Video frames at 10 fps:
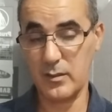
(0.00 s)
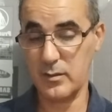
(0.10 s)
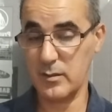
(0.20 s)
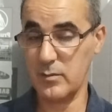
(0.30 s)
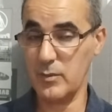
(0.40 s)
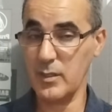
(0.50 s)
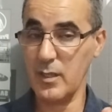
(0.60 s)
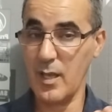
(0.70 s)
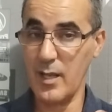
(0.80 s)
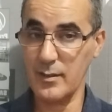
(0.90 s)

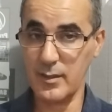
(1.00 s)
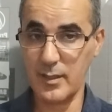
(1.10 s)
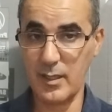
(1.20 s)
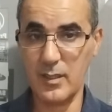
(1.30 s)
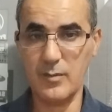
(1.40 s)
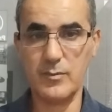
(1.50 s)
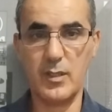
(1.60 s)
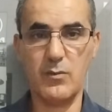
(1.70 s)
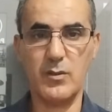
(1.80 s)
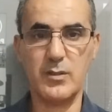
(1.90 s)
نتمنى هذا الكلام
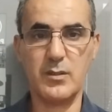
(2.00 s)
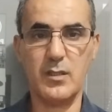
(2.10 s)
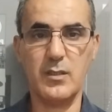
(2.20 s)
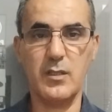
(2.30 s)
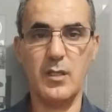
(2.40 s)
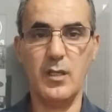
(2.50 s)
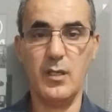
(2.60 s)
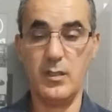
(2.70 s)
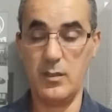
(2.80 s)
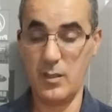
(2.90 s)
تاع وليد
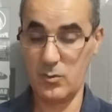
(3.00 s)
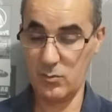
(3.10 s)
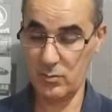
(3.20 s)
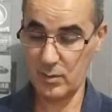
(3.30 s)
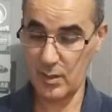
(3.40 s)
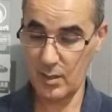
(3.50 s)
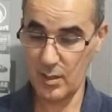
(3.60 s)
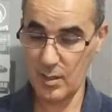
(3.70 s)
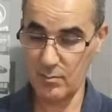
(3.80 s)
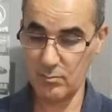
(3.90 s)
يكون
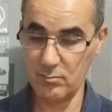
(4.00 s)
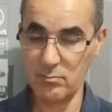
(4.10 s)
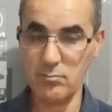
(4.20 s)
كلام